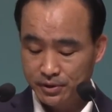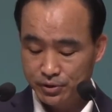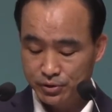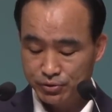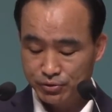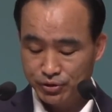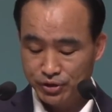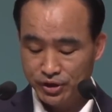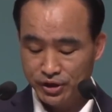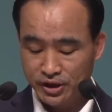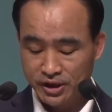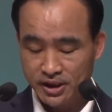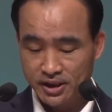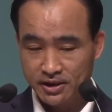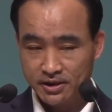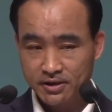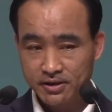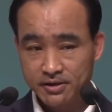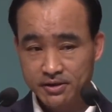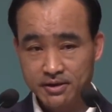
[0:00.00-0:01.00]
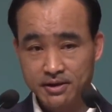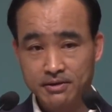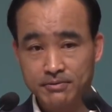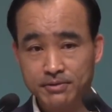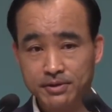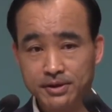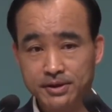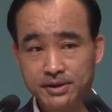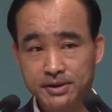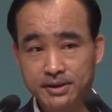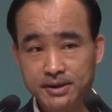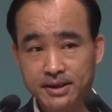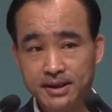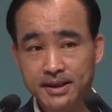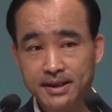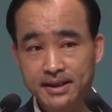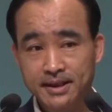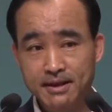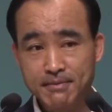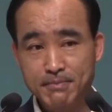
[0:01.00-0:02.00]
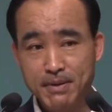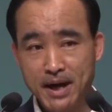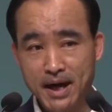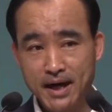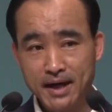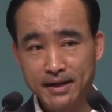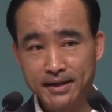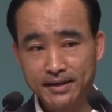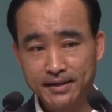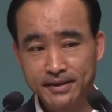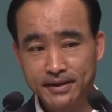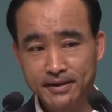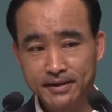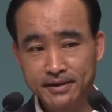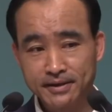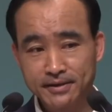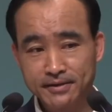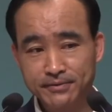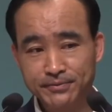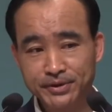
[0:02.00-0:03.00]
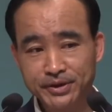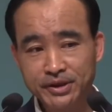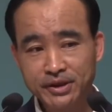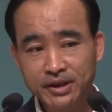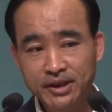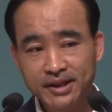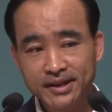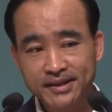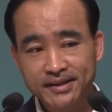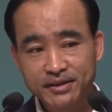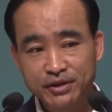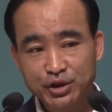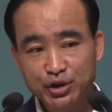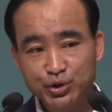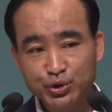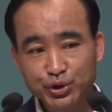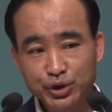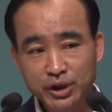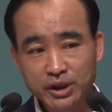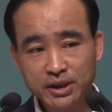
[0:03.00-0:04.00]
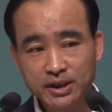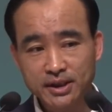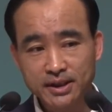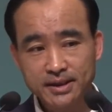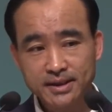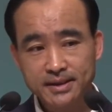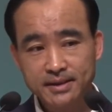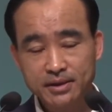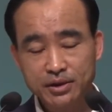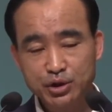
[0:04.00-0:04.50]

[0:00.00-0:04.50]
주인이라는 뜻을 갖고 있어요. 그러니까 바알이라는 이름이 주인,